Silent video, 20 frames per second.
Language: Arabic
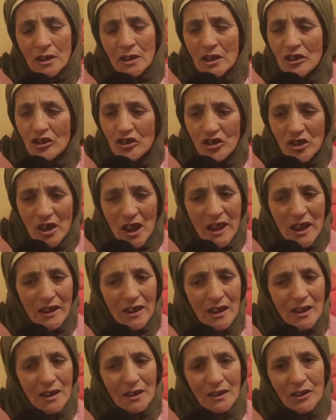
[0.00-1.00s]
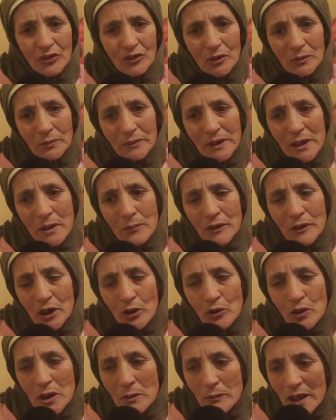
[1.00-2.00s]
تنجي انايا تنضرب
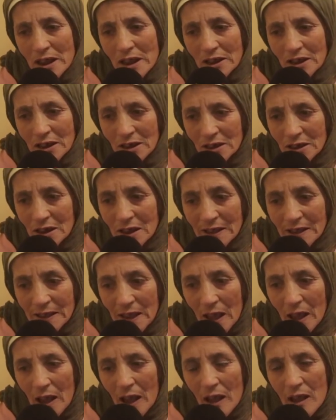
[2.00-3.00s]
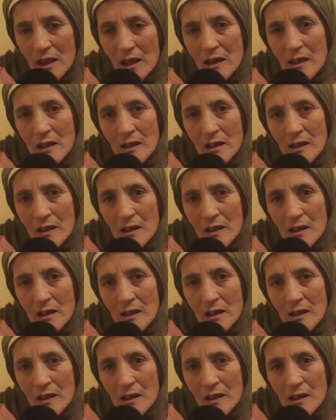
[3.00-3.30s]
تنرى وانا ما عنديش حتى الصحه